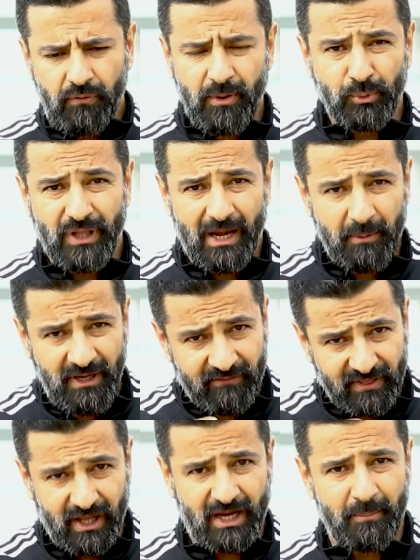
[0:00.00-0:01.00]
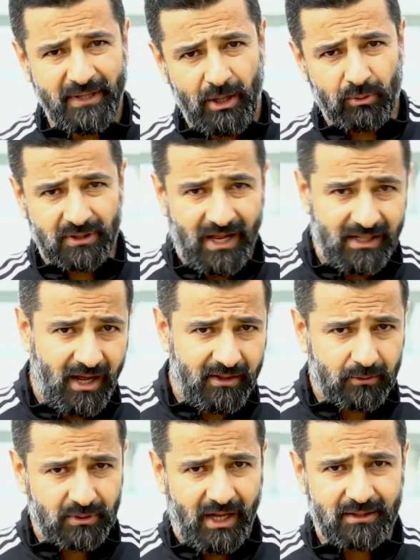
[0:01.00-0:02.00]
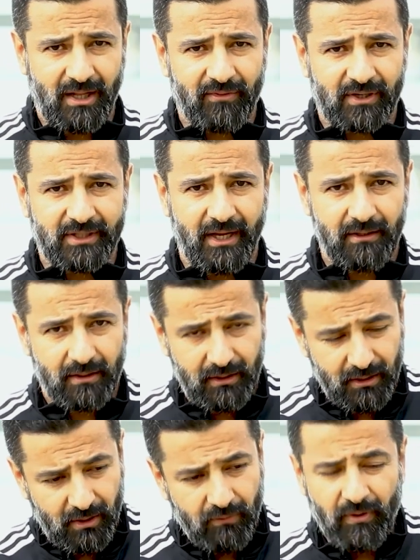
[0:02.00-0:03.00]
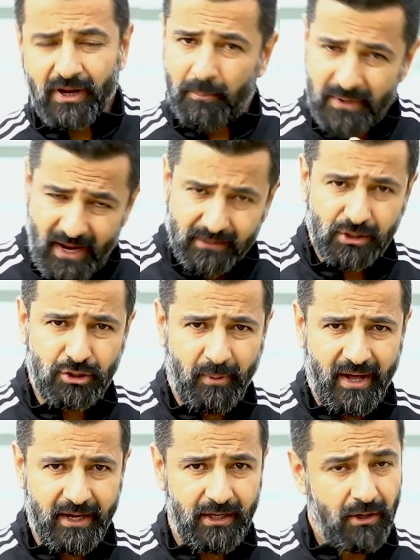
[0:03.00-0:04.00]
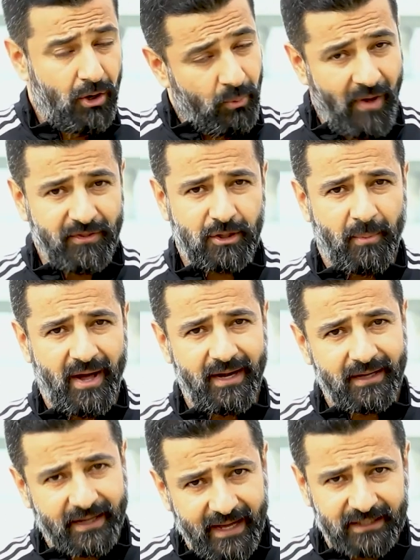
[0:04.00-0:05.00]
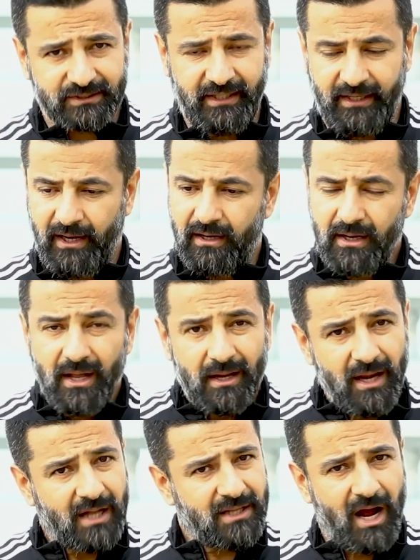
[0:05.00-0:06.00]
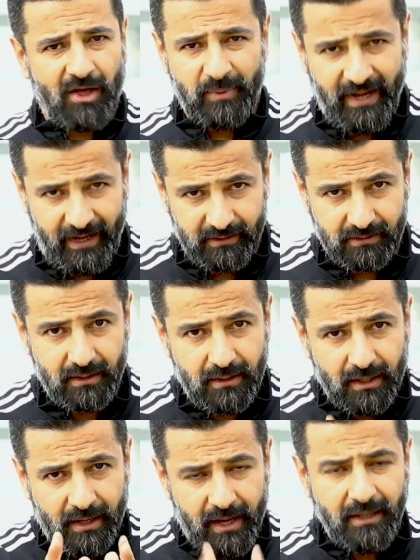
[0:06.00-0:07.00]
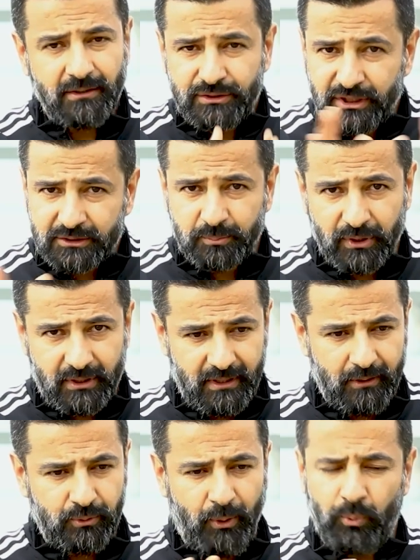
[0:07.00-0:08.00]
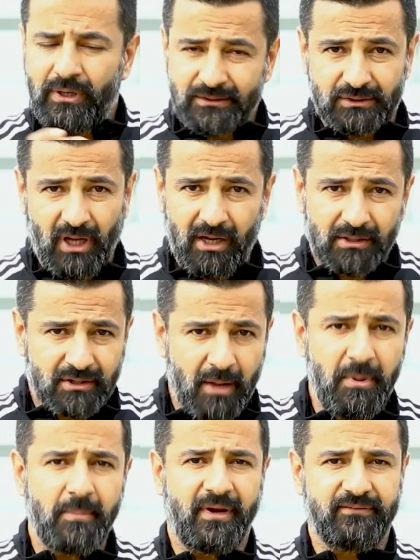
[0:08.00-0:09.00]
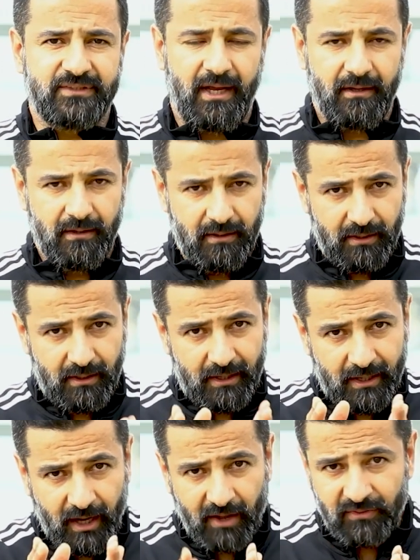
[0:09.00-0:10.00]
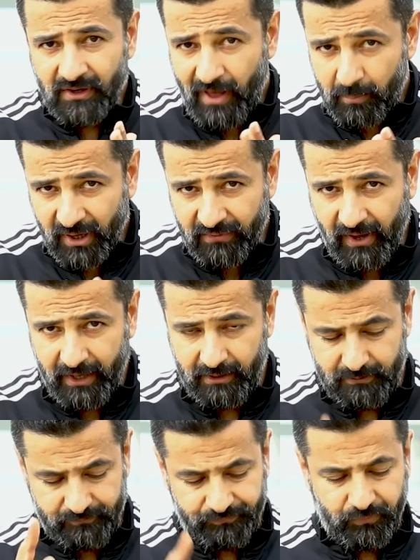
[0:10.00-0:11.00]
في مدربين حفظ لك كلمتين وطلع طلعت لي عضلتين وقام يعطي تمارين وهذه التمارين غير صحيحه لا تاخذ من احد انت جسمك والانسان طبيب نفسه اخذ النظام الغذائي